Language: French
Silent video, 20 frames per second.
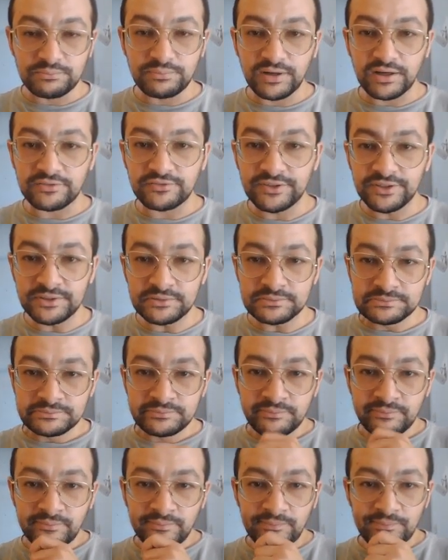Parfait.
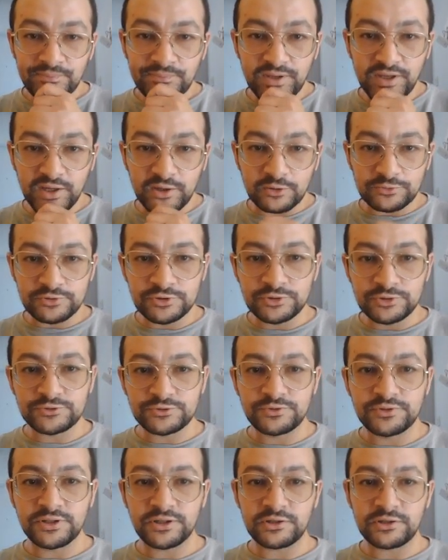Et ensuite, donc,
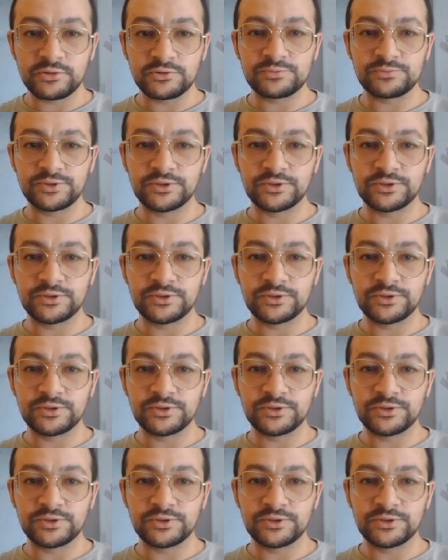je vais dire close